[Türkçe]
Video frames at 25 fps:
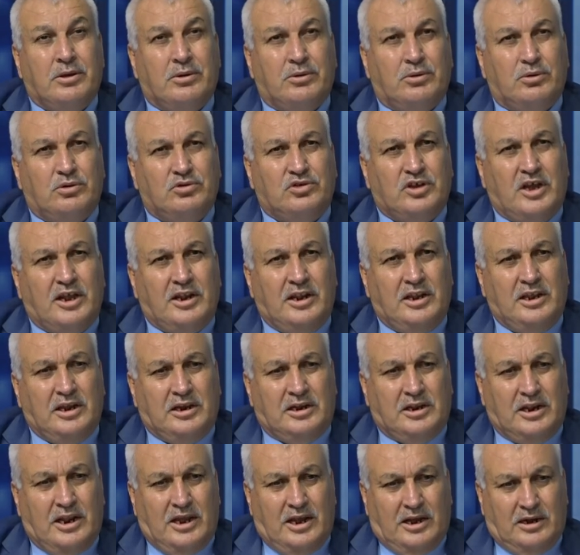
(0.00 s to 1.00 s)

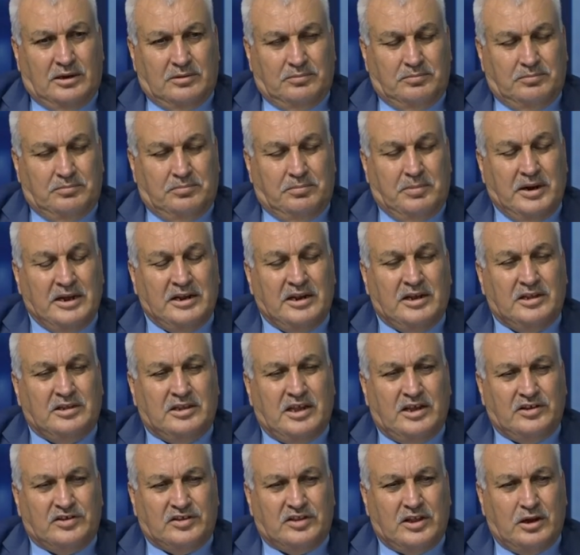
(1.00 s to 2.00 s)
özellikle bana
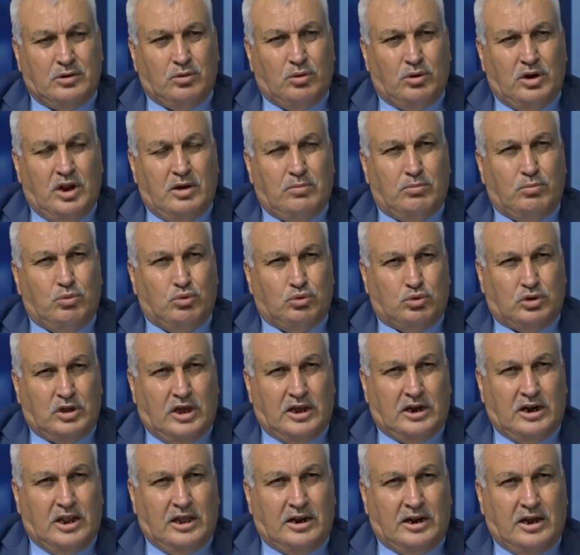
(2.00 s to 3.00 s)
destek olan
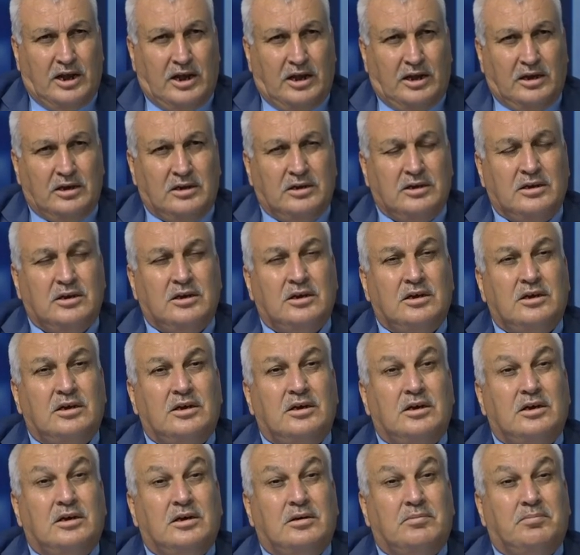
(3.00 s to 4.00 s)
muhtarlara,
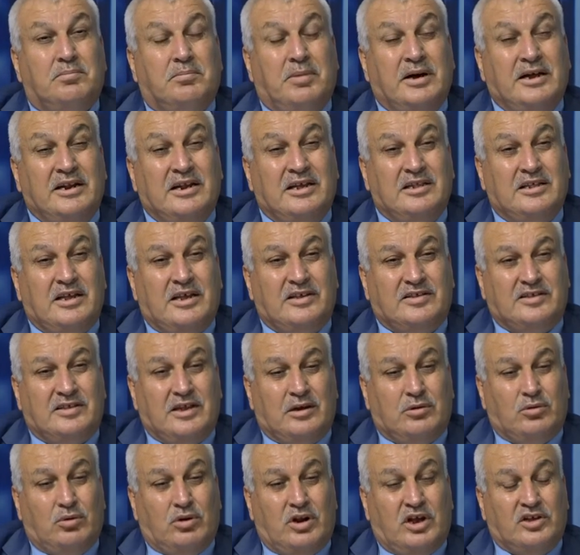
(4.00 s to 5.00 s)
bana
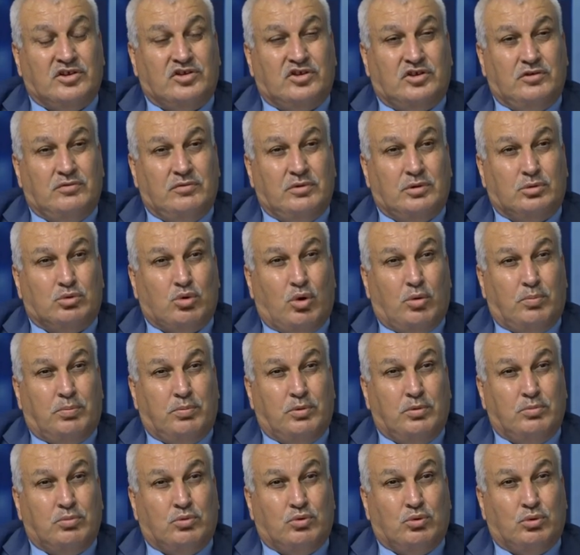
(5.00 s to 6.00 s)
destek olan sivil
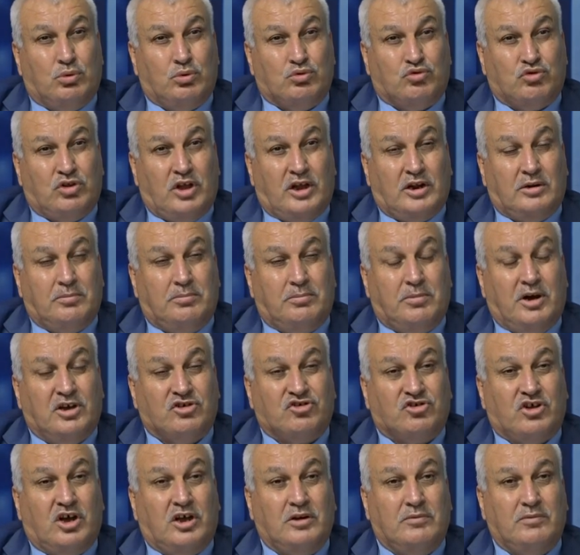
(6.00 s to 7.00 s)
toplum kuruluşların
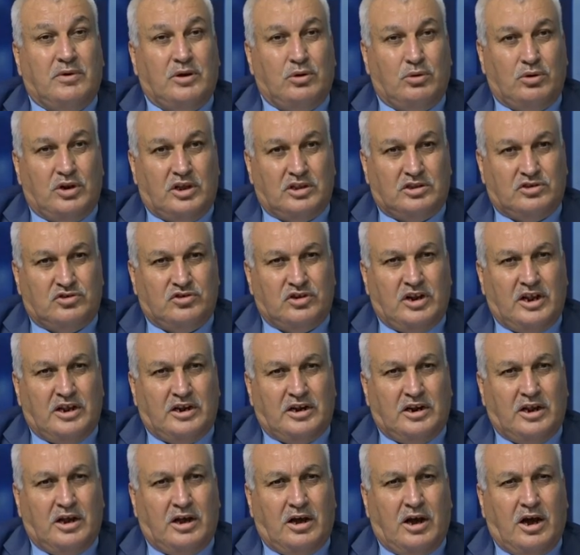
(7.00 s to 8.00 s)
başkan ve
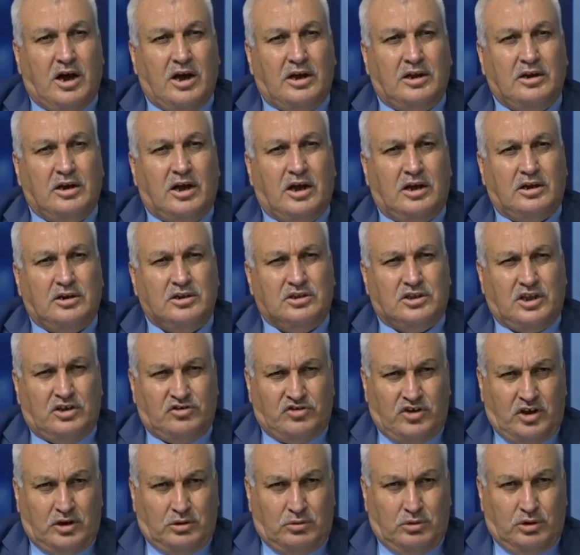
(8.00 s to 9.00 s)
yöneticilerine ayrı ayrı
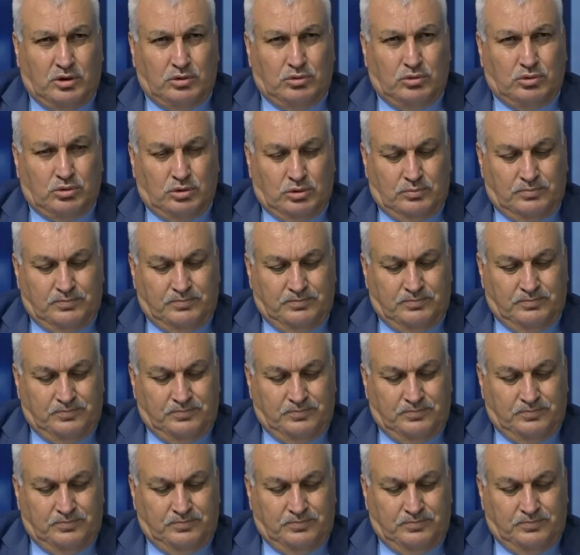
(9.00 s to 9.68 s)
teşekkür ediyorum.